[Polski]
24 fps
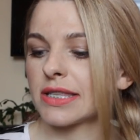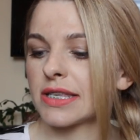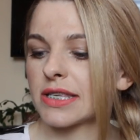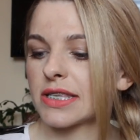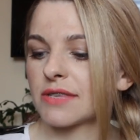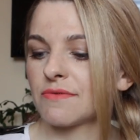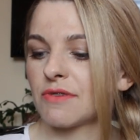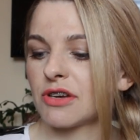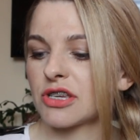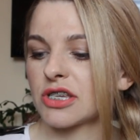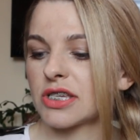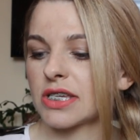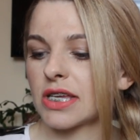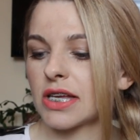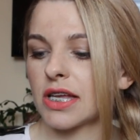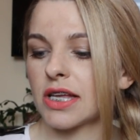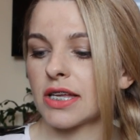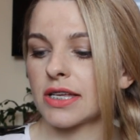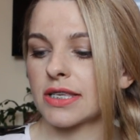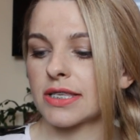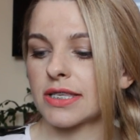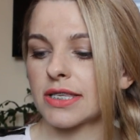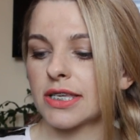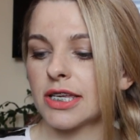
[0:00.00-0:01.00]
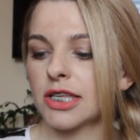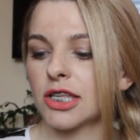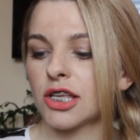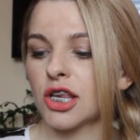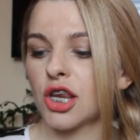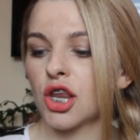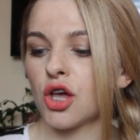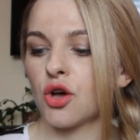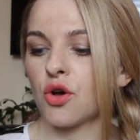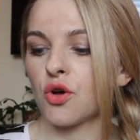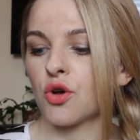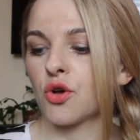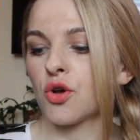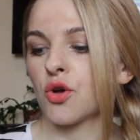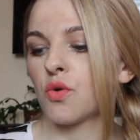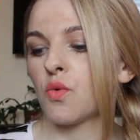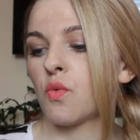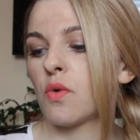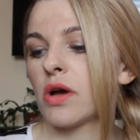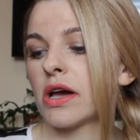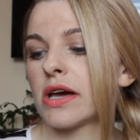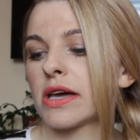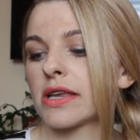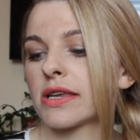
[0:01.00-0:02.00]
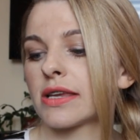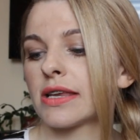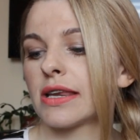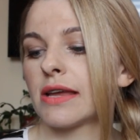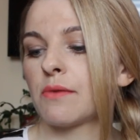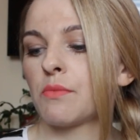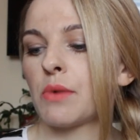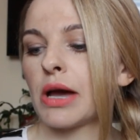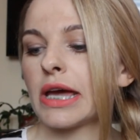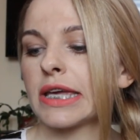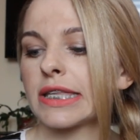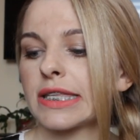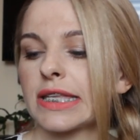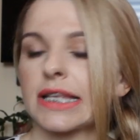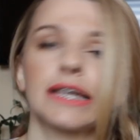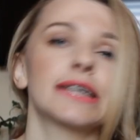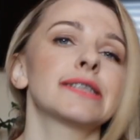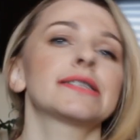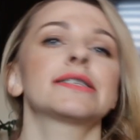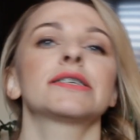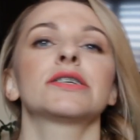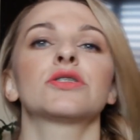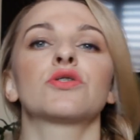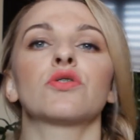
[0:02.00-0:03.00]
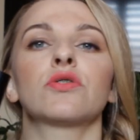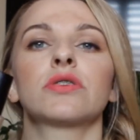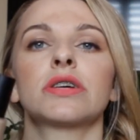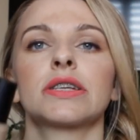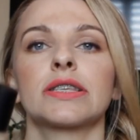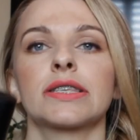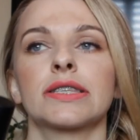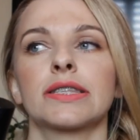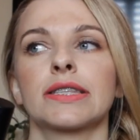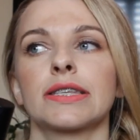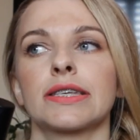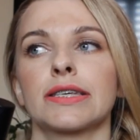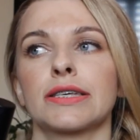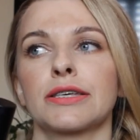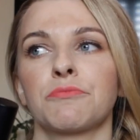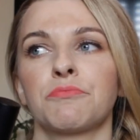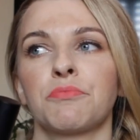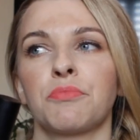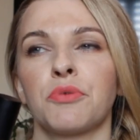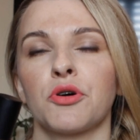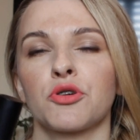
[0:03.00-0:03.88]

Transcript: nazywa się Skin Long Wear Weightless i to jest y,